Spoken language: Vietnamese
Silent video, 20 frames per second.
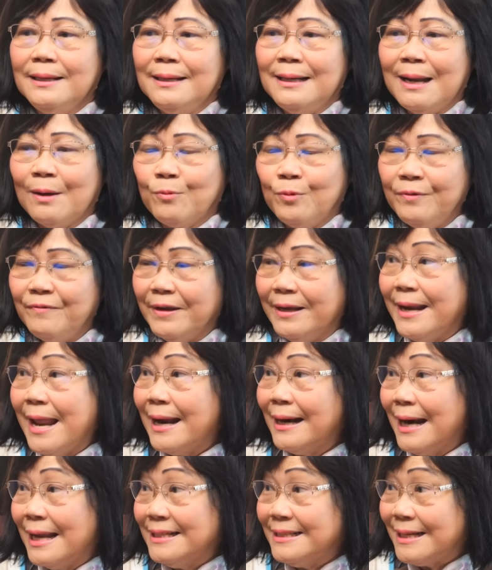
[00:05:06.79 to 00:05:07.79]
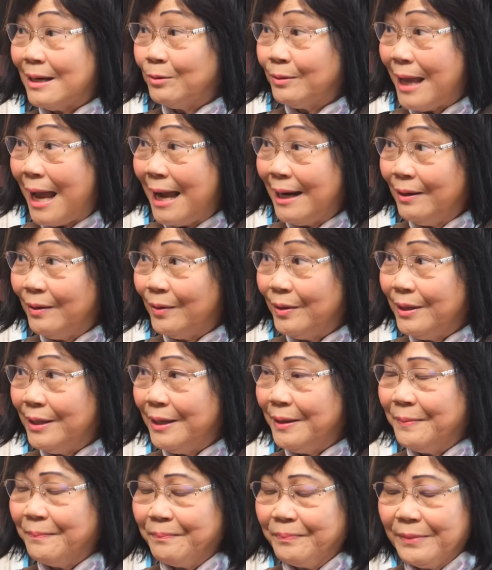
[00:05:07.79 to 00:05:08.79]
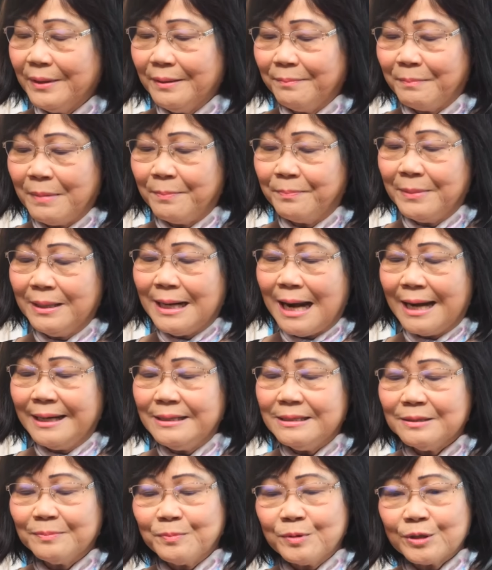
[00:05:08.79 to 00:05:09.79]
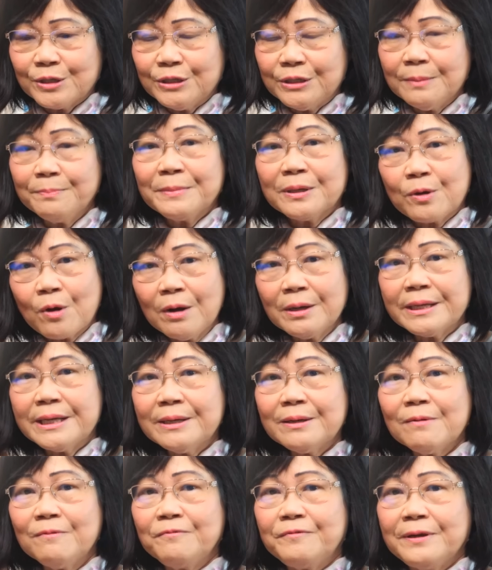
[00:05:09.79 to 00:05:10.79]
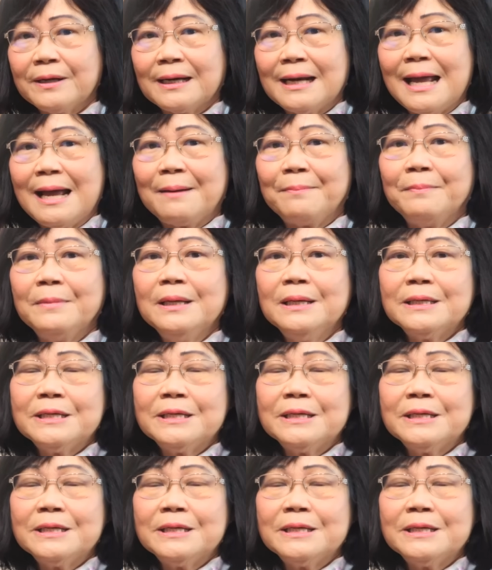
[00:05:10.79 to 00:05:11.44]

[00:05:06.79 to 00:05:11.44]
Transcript: là quý vị đang lãnh 6 tháng rồi gì mà mình lãnh được một cái mình có một cái công việc làm,